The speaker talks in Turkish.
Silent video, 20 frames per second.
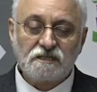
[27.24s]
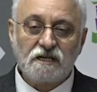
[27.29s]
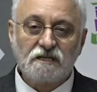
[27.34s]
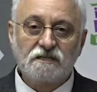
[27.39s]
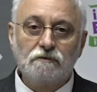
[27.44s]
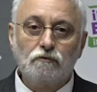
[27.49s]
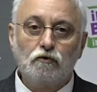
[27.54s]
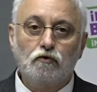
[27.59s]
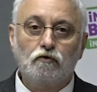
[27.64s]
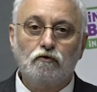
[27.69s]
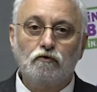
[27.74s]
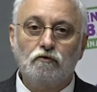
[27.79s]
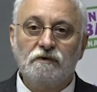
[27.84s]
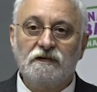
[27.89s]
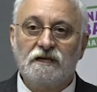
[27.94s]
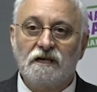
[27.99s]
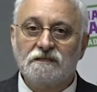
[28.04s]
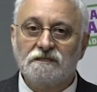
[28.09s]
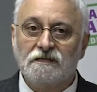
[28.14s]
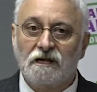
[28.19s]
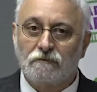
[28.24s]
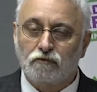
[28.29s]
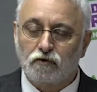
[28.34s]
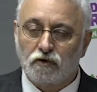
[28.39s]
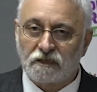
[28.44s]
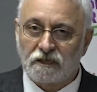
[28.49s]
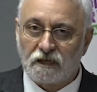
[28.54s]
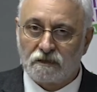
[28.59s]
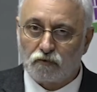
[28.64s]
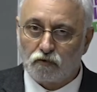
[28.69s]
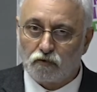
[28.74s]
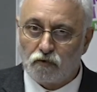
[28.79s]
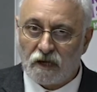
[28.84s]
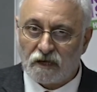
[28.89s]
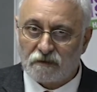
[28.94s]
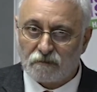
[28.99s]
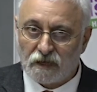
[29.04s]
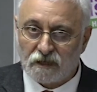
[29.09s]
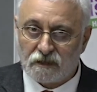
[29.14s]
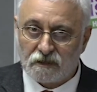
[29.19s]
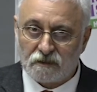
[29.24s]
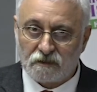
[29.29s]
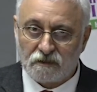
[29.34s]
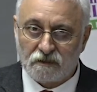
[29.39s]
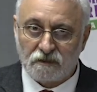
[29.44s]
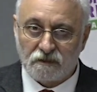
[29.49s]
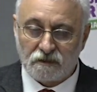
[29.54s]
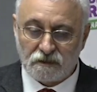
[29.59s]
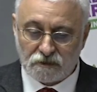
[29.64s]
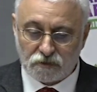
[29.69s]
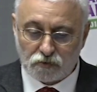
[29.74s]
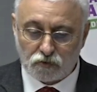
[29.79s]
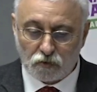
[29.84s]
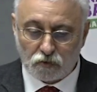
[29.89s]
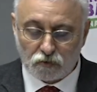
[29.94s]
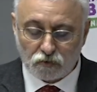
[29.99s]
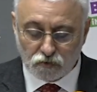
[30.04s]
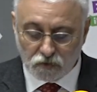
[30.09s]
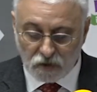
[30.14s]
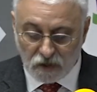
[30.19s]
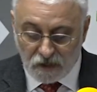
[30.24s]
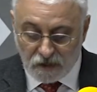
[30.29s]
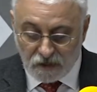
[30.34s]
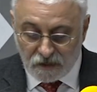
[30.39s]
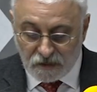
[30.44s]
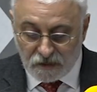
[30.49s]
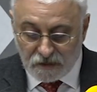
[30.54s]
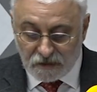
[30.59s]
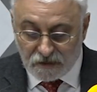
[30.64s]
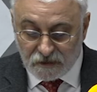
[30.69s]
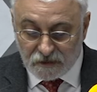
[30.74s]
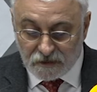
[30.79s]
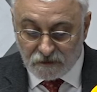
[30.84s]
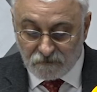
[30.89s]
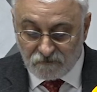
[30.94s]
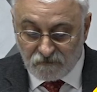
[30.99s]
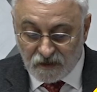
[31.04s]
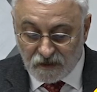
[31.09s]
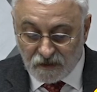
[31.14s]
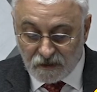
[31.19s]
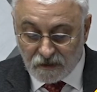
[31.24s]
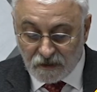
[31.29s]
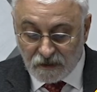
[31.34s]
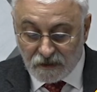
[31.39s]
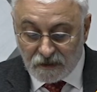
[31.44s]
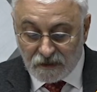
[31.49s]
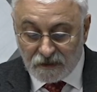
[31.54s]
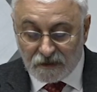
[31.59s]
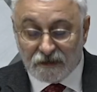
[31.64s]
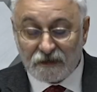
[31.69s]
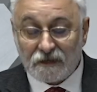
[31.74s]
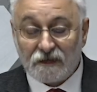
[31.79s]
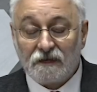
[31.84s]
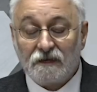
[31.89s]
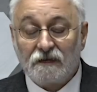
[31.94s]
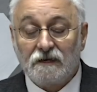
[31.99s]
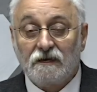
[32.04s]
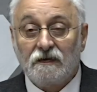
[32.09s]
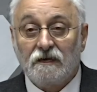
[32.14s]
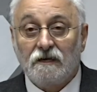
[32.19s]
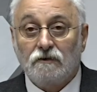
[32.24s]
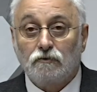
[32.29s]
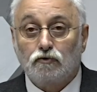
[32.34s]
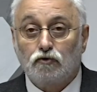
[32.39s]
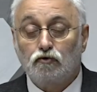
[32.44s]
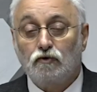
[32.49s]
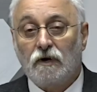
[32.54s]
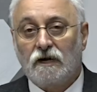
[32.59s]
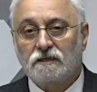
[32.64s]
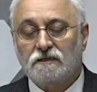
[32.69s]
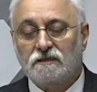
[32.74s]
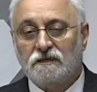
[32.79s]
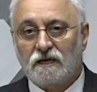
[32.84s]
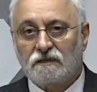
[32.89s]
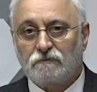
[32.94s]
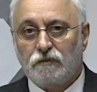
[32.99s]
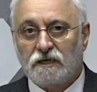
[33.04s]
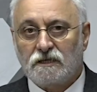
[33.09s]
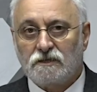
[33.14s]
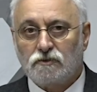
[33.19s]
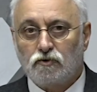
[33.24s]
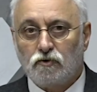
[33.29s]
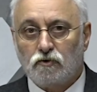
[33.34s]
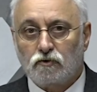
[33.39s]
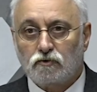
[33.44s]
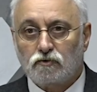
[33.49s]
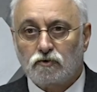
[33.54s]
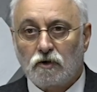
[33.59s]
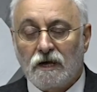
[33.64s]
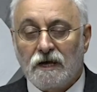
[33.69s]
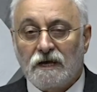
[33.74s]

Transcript: Seçim Kurulu'nu bir kez daha buradan uyarmak e, istiyoruz e, ve e, şunu hatırlatmak istiyoruz.